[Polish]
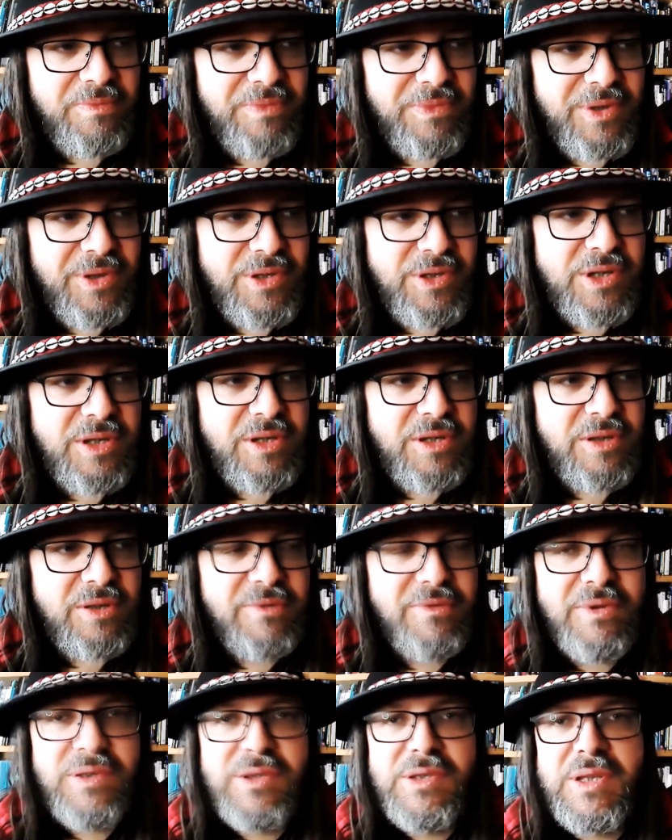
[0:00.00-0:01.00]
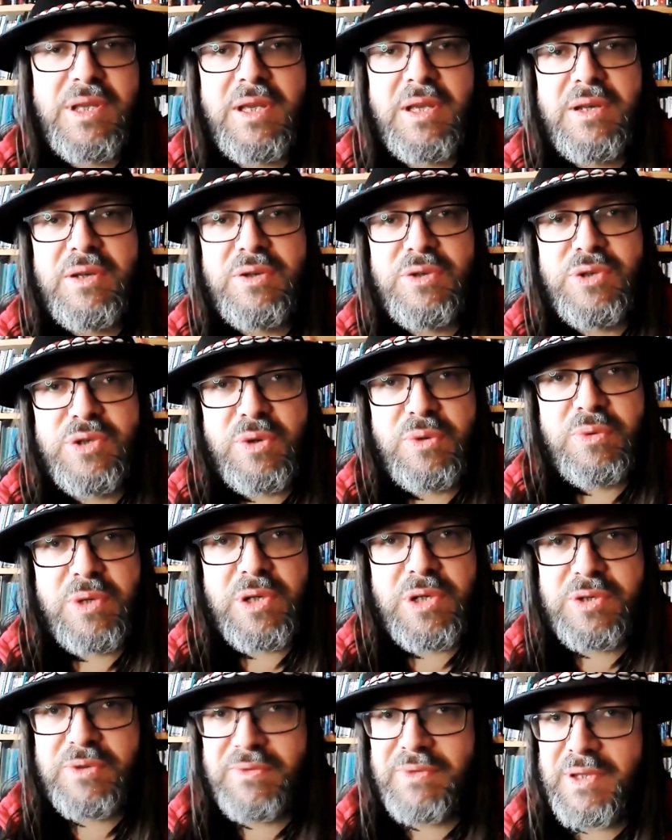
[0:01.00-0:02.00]
idzie do wojska jako
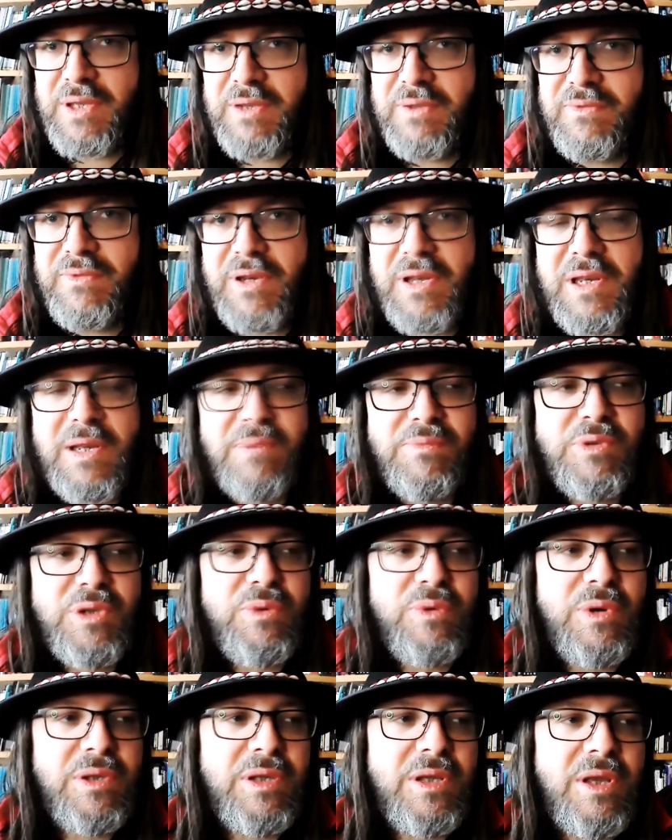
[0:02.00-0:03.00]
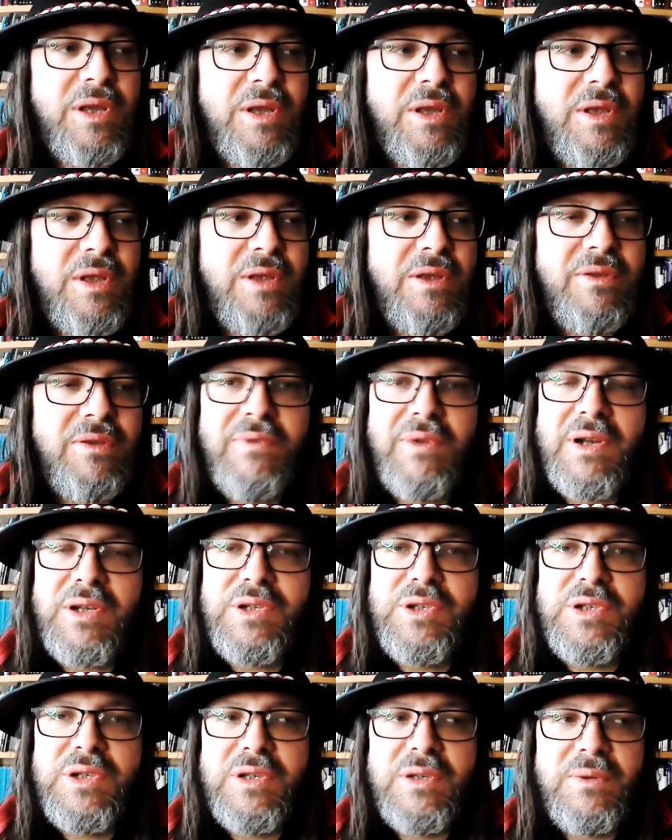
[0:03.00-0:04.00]
żołnierz w tej chwili na przykład,
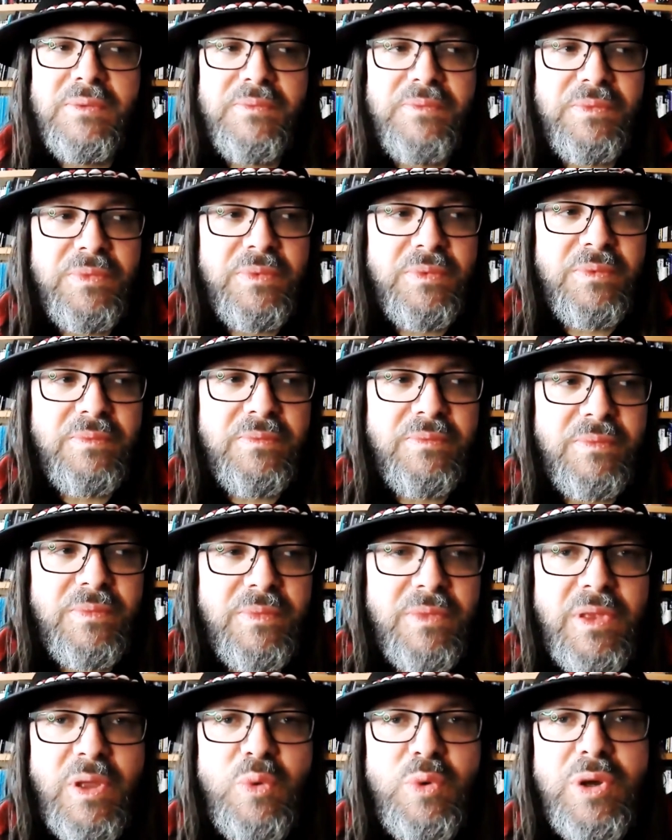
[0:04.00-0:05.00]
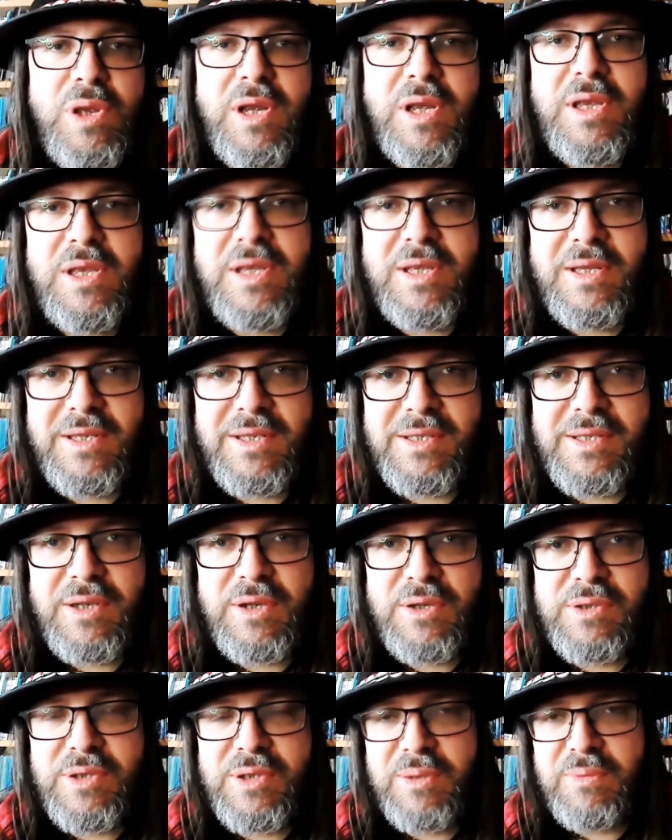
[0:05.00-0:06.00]
walczy mm, na Ukrainie z
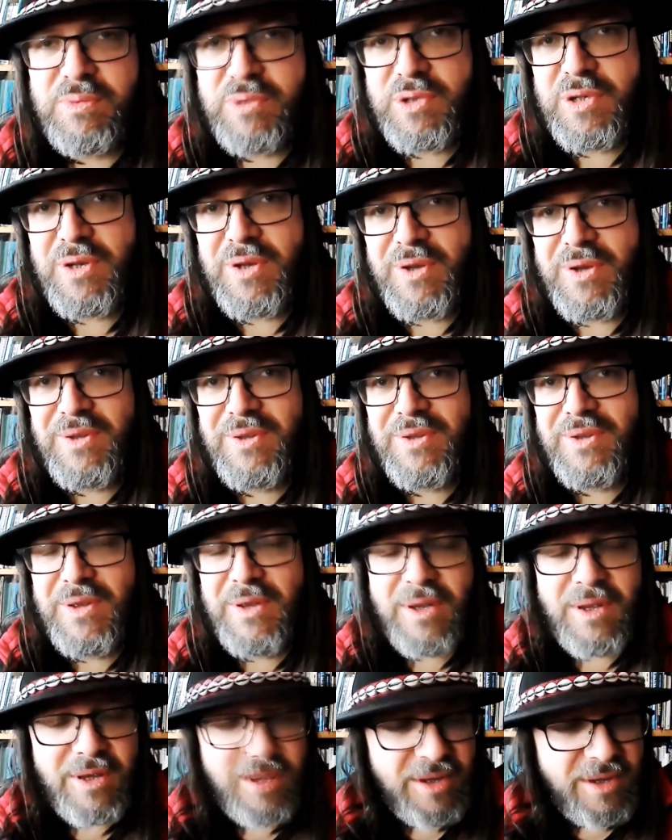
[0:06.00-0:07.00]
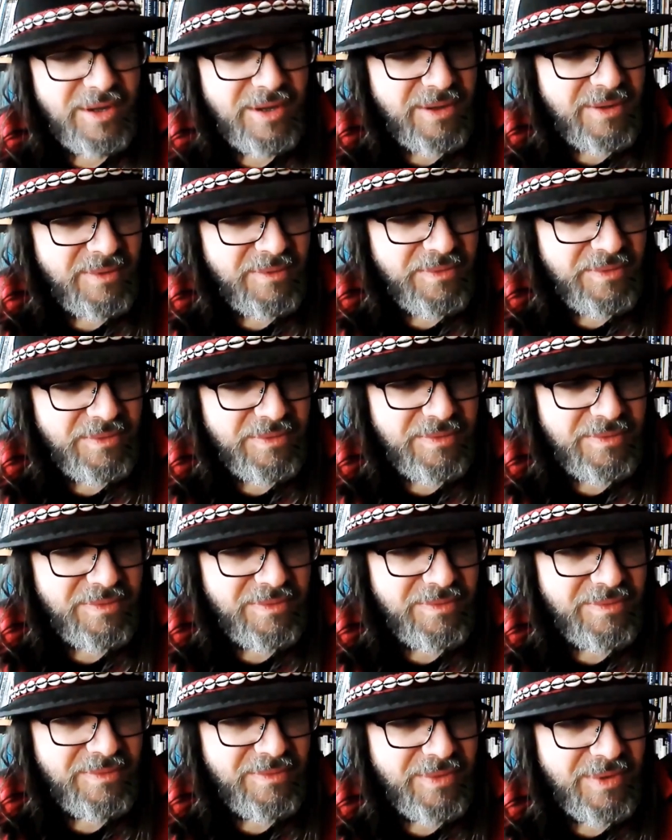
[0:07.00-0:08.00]
Rosją, czy on
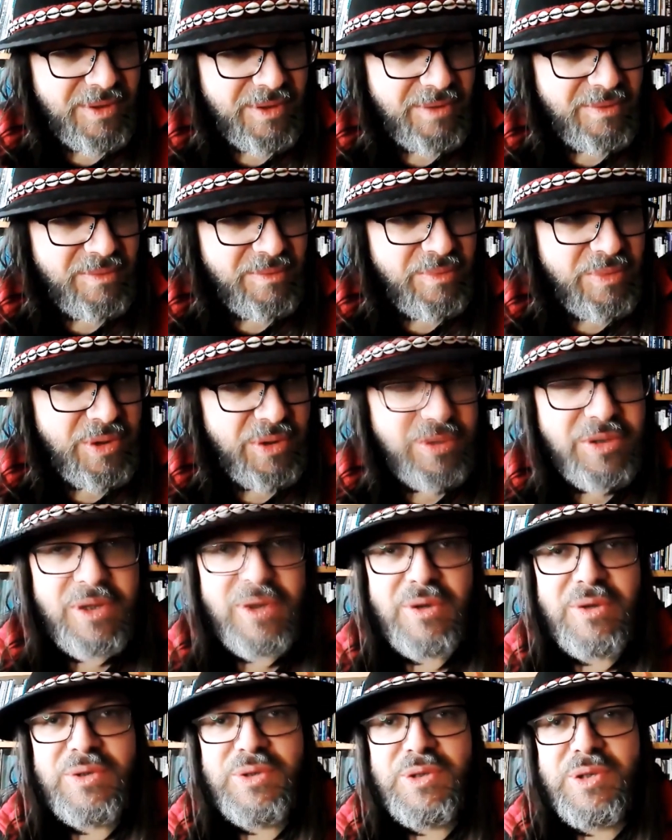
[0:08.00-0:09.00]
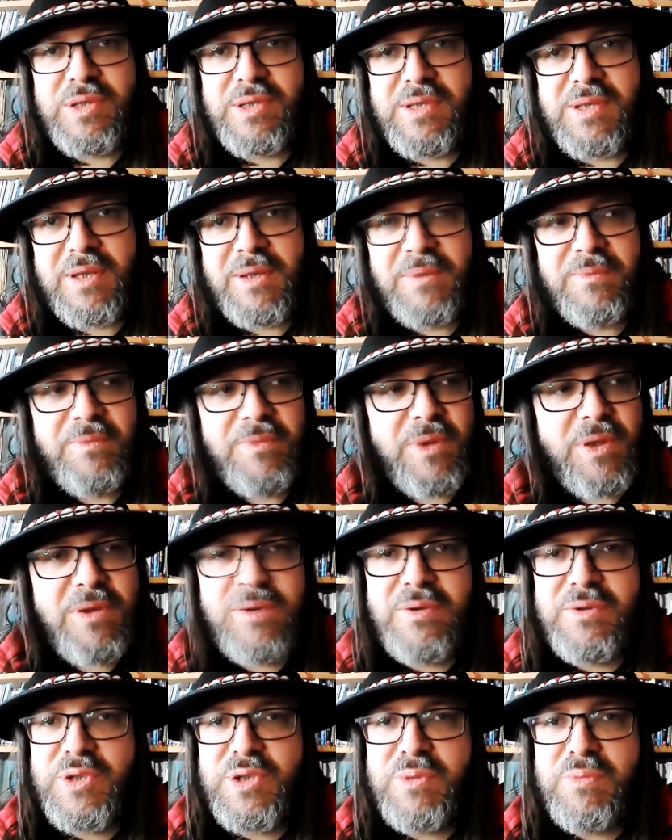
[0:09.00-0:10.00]
Mm, broni ojczyznę.
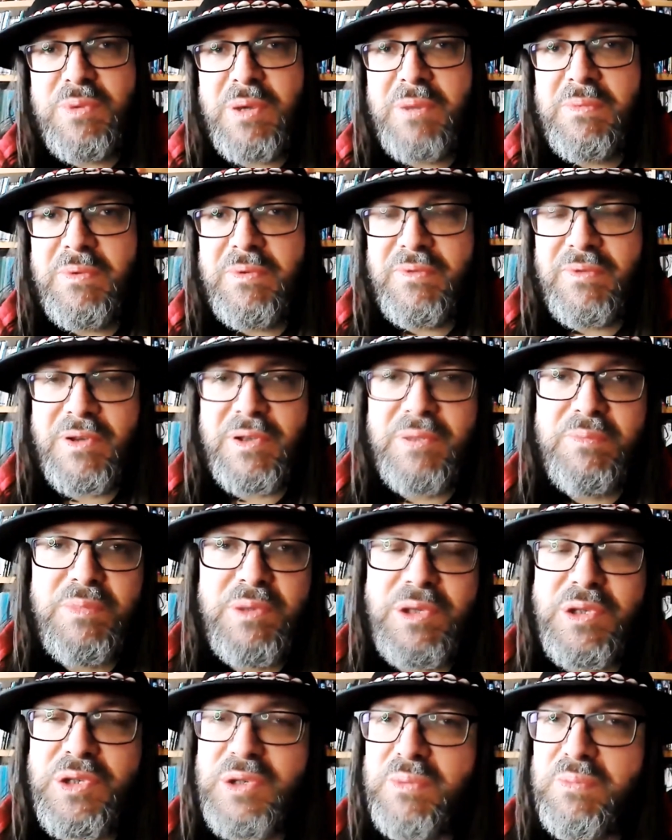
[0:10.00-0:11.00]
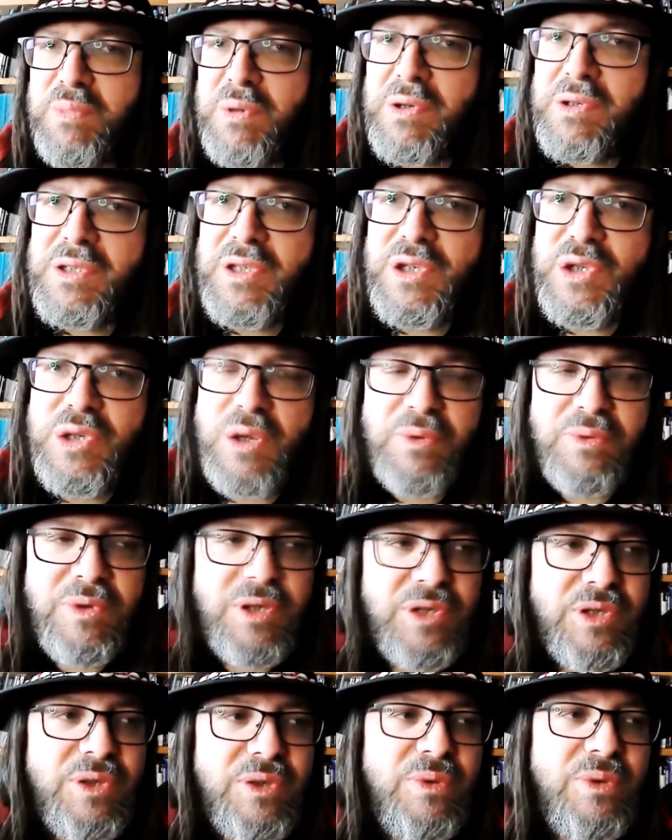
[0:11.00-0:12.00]
No, śmiem wątpić. Czy polski
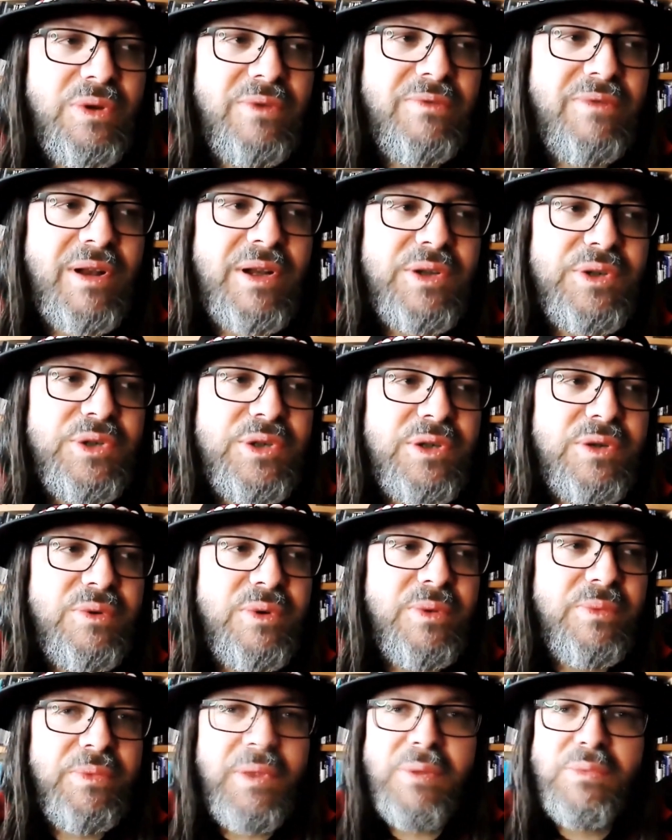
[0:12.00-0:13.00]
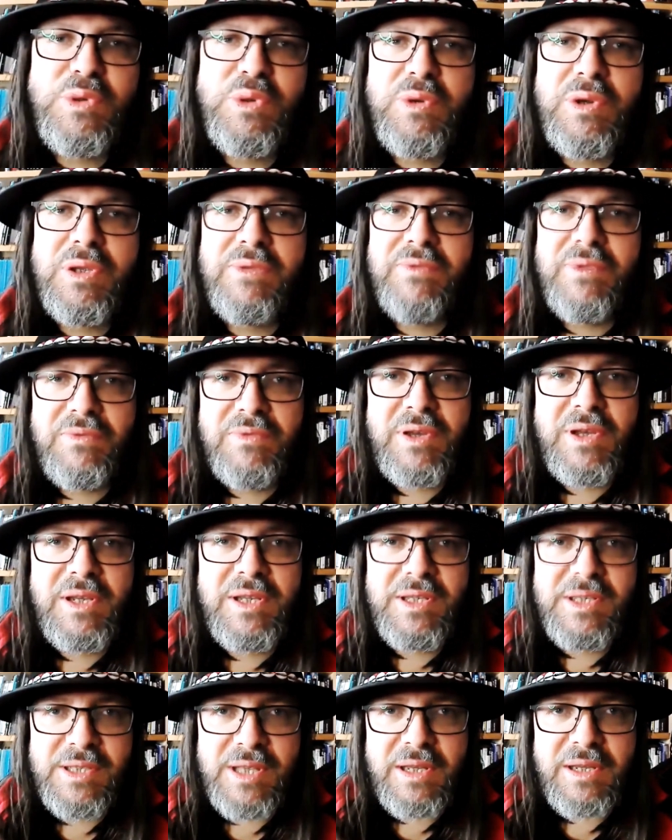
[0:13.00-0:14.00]
żołnierz, który walczył na przykład w
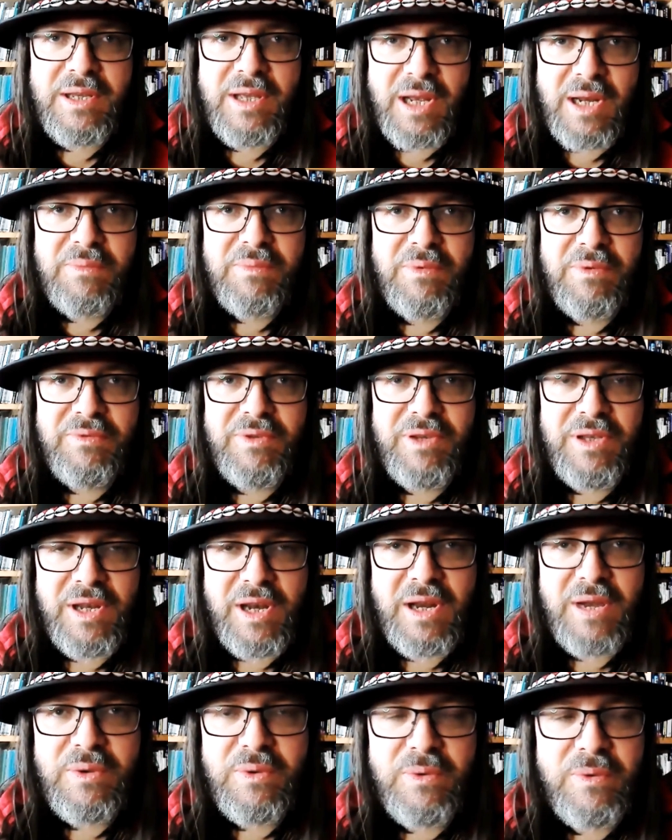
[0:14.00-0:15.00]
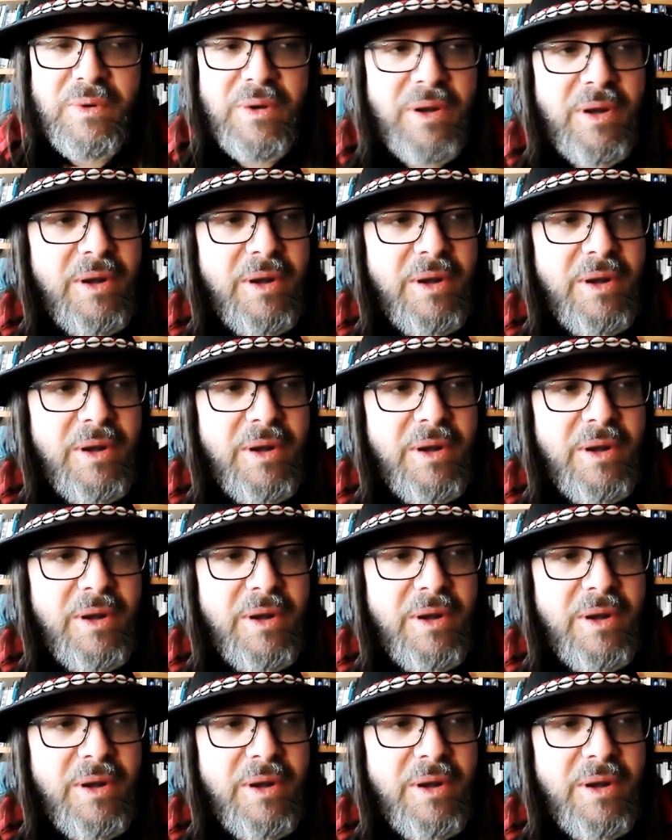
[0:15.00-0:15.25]
Afganistanie albo w Iraku